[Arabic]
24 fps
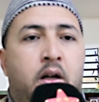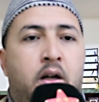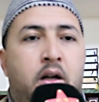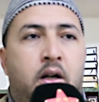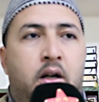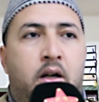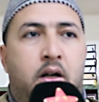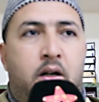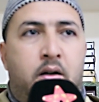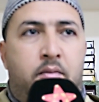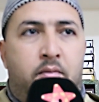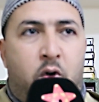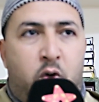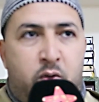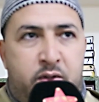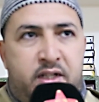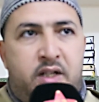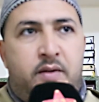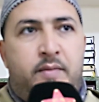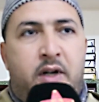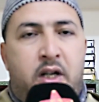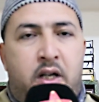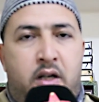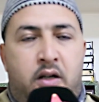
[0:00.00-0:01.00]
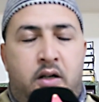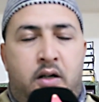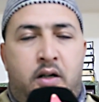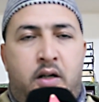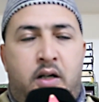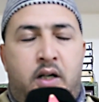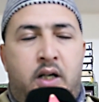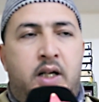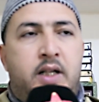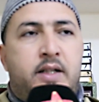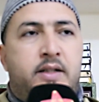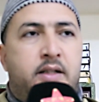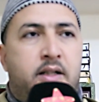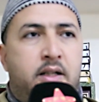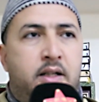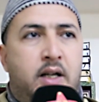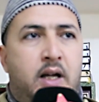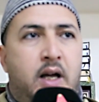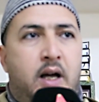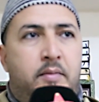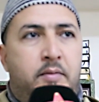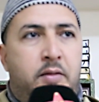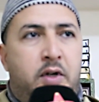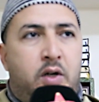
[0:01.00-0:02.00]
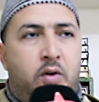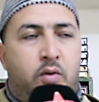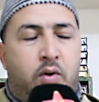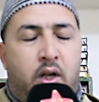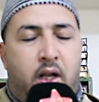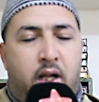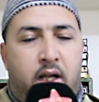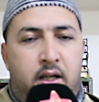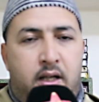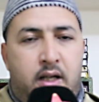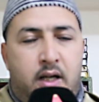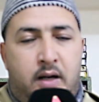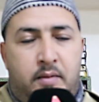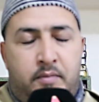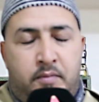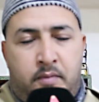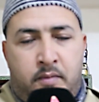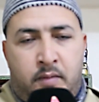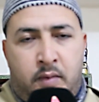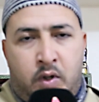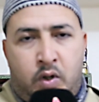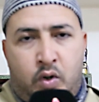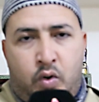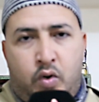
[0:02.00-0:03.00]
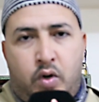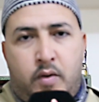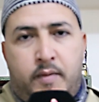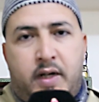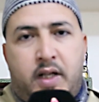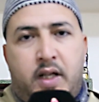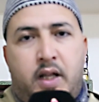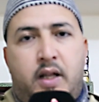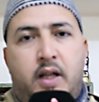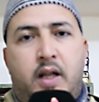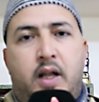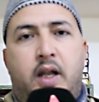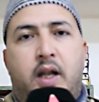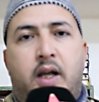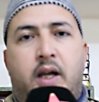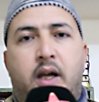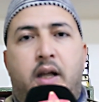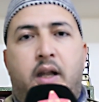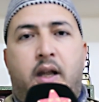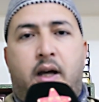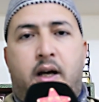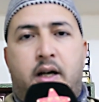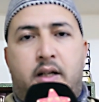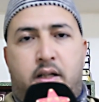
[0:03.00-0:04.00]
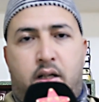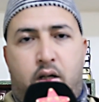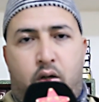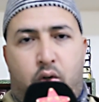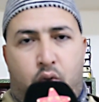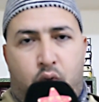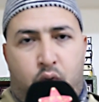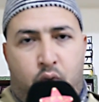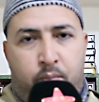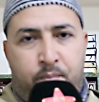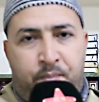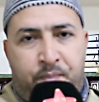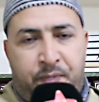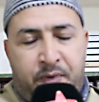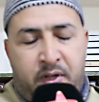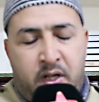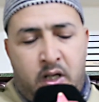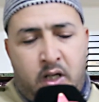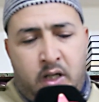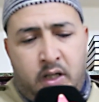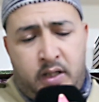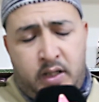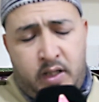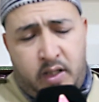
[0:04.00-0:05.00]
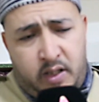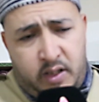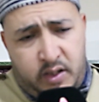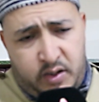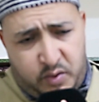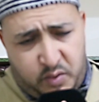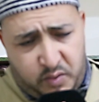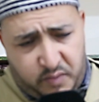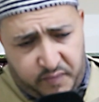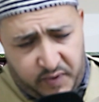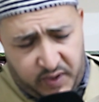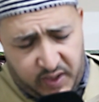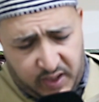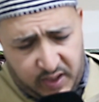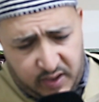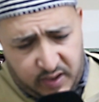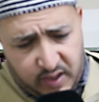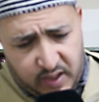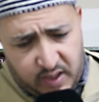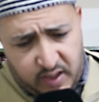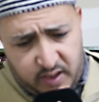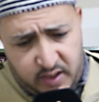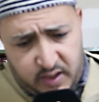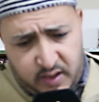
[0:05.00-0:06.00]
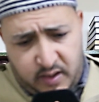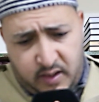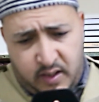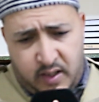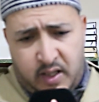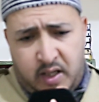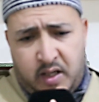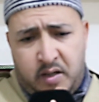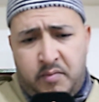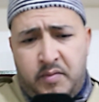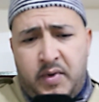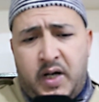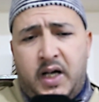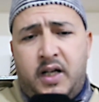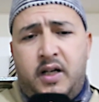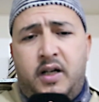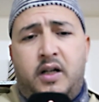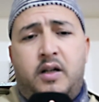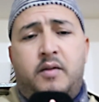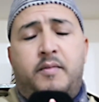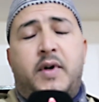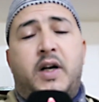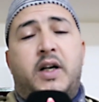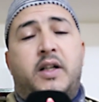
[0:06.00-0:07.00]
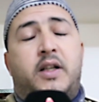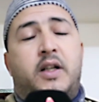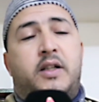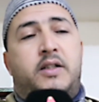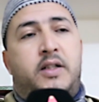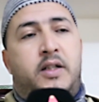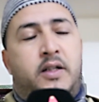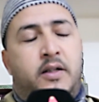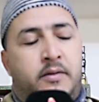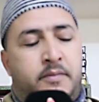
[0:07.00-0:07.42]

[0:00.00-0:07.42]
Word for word: آه، موسما للصيام والقيام وبعد ذلك ينقطع يعيش في انقطاع مع العبادة